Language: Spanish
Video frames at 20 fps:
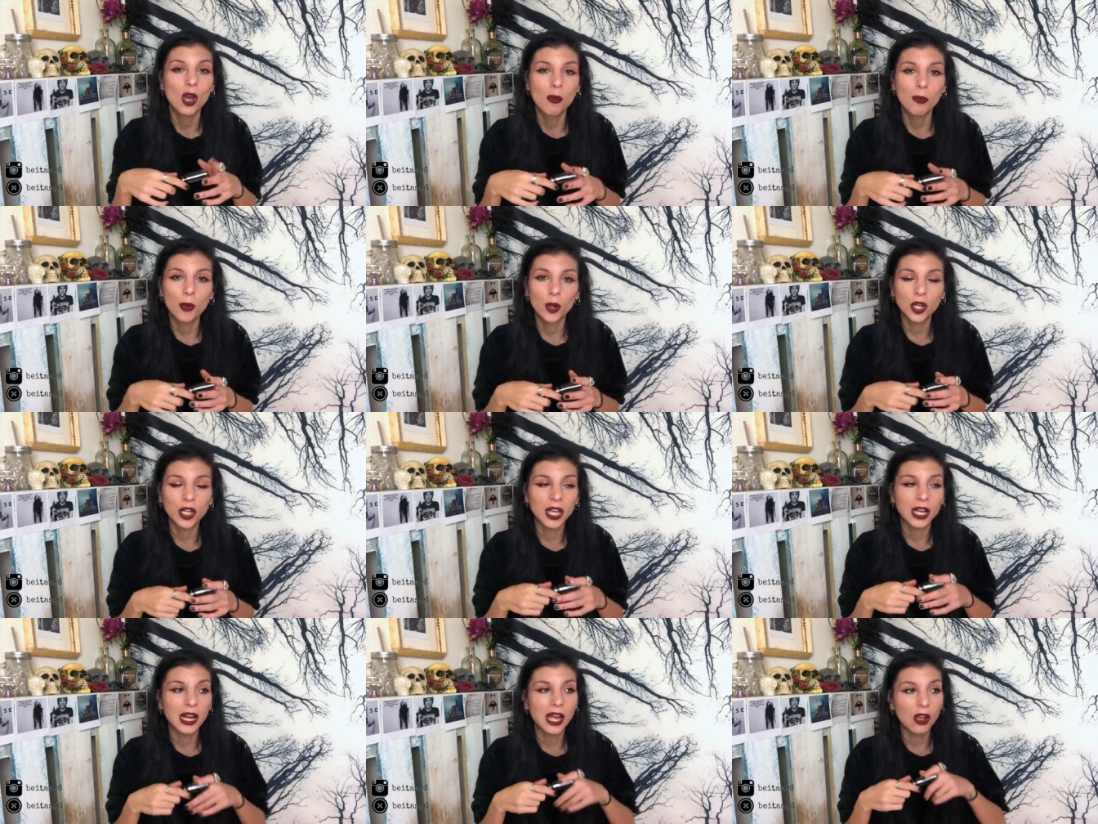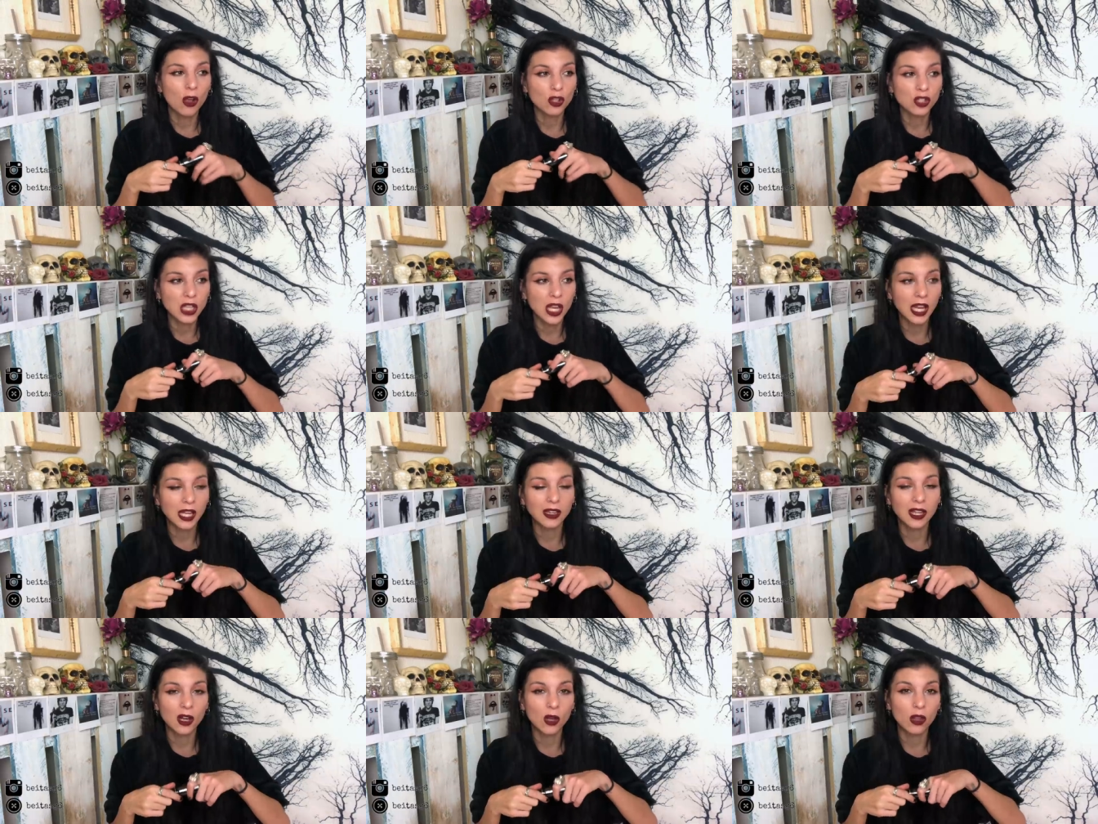porque las cosas
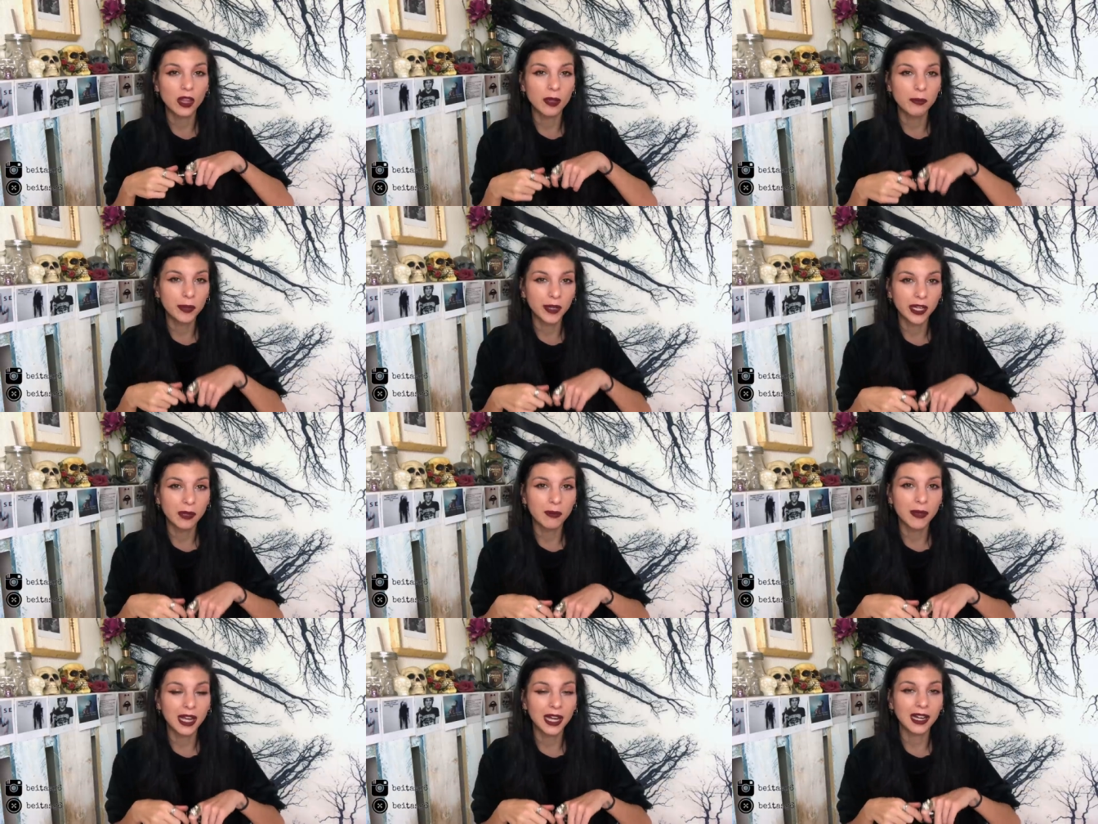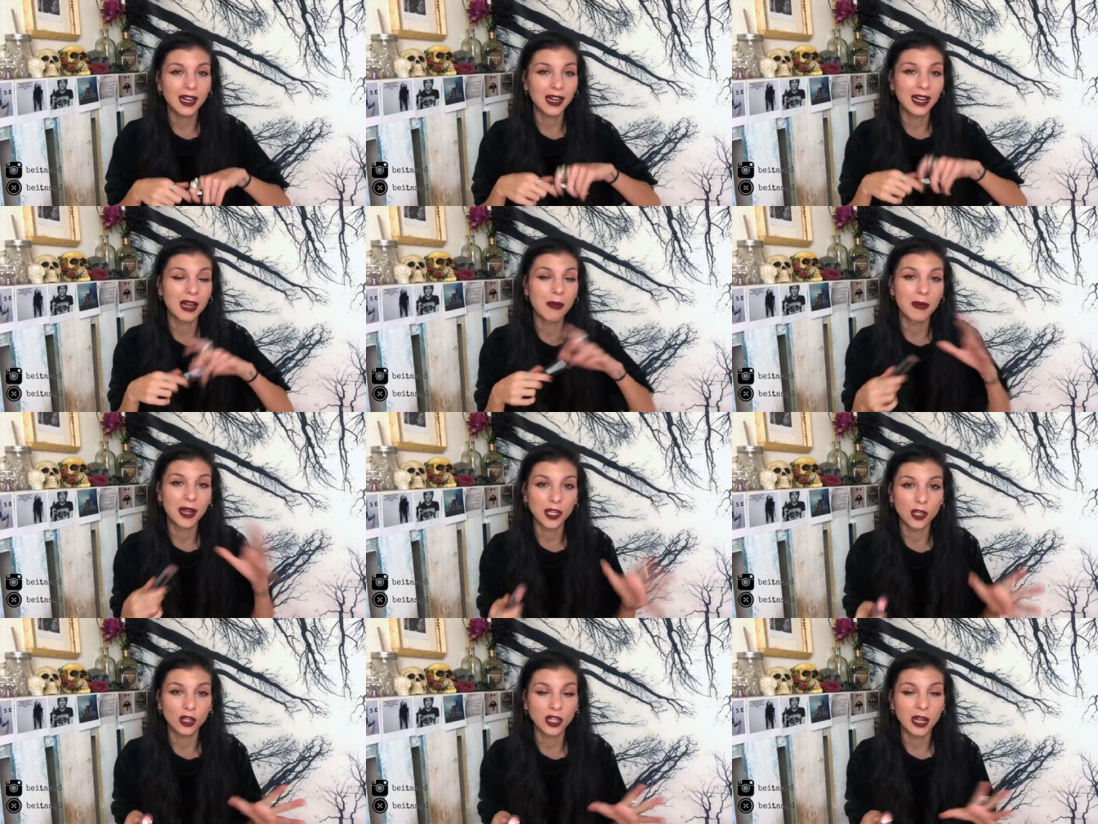que tengo de Primark, la
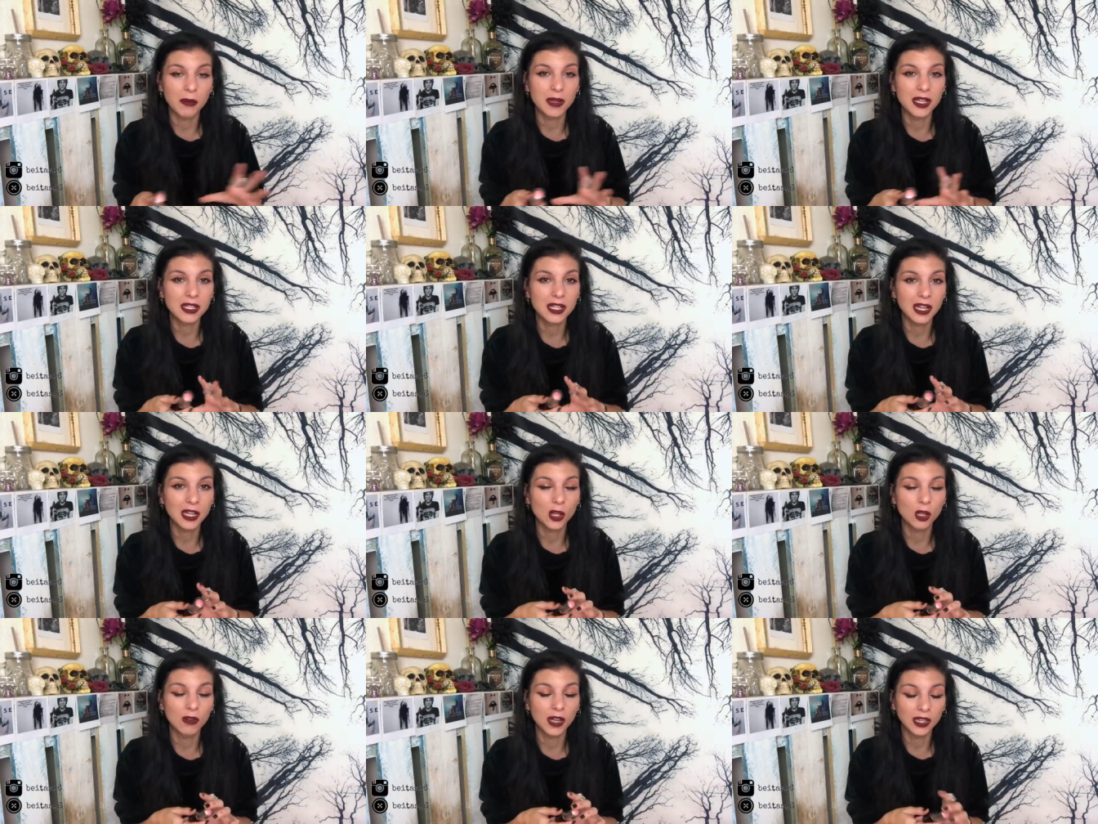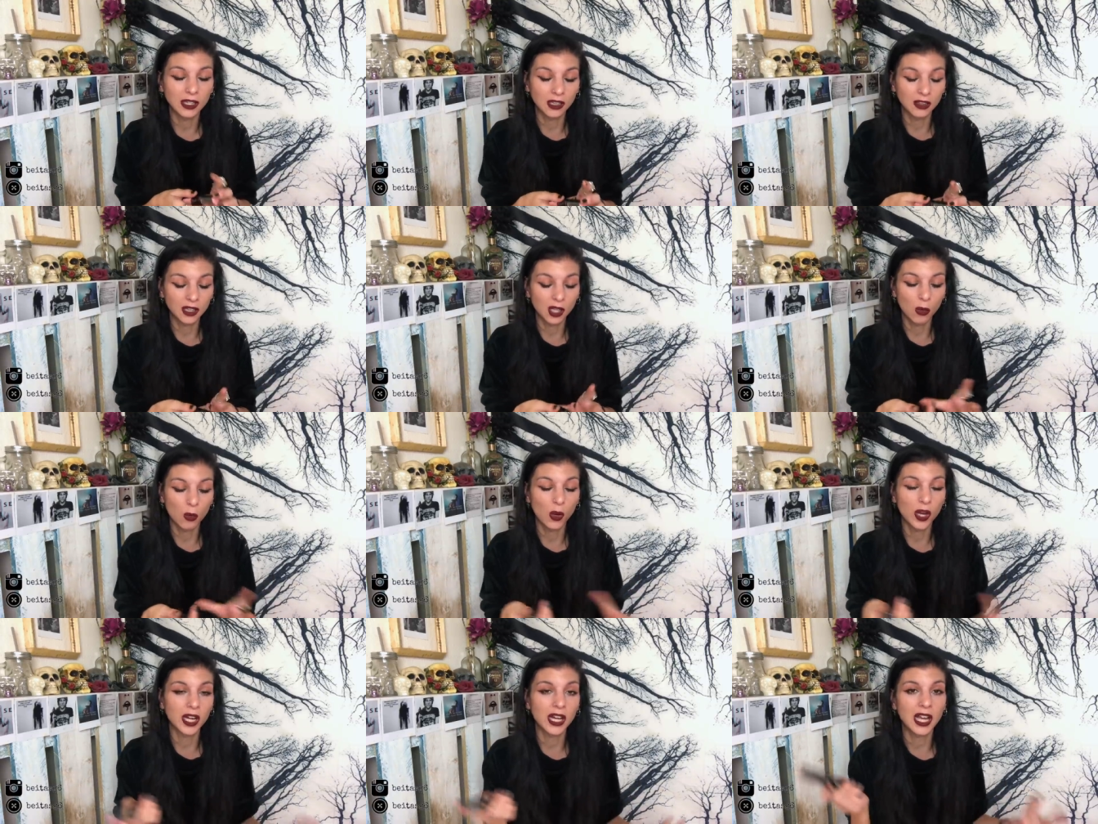mayoría me han salido bastante
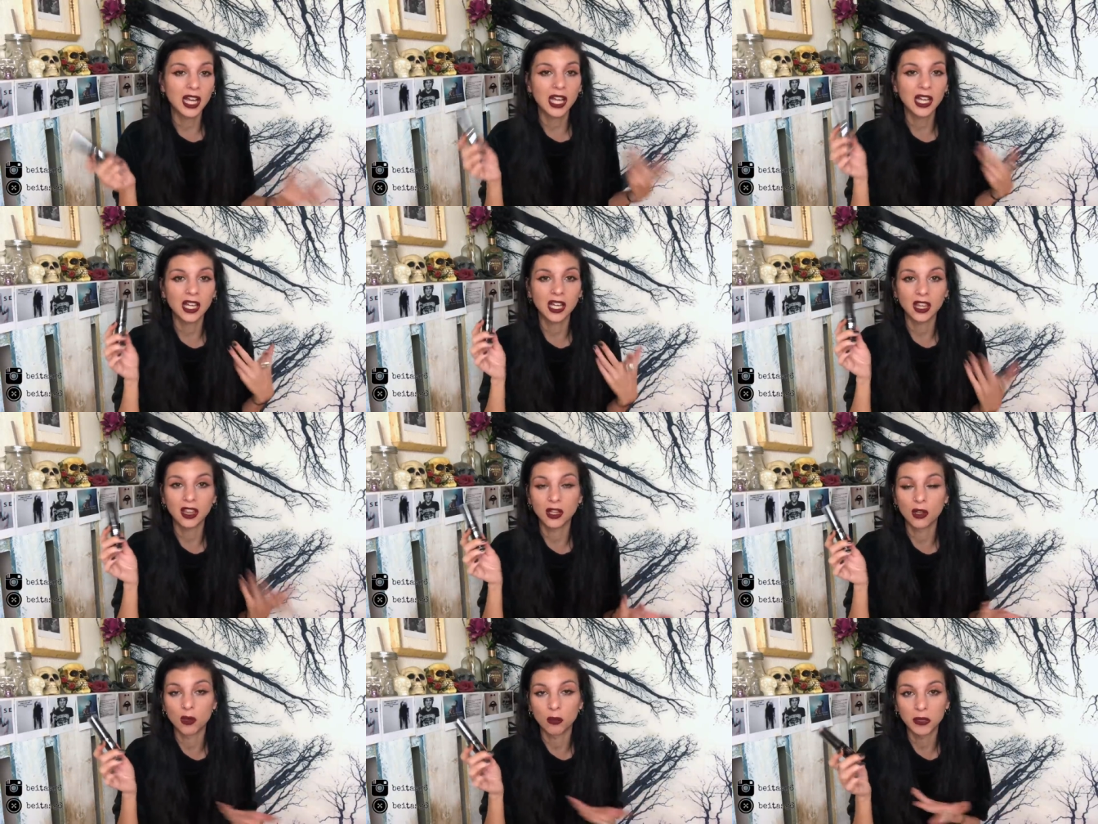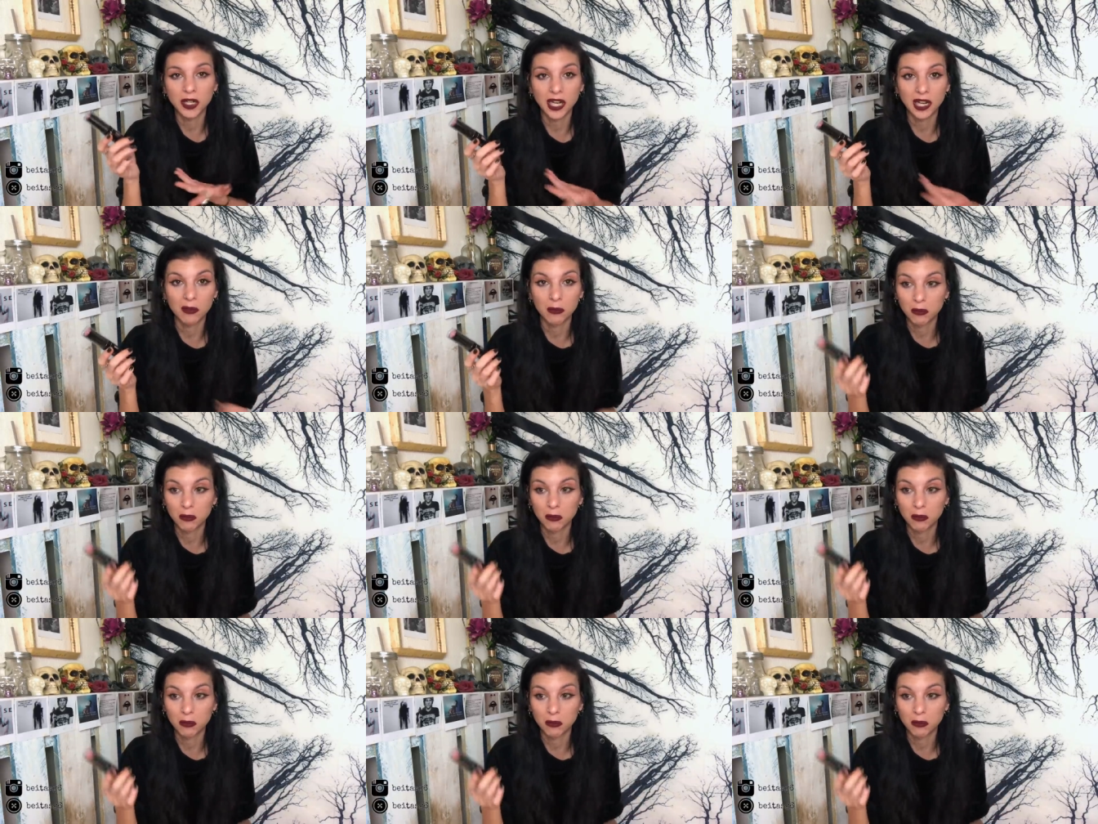buenas y digo, mira,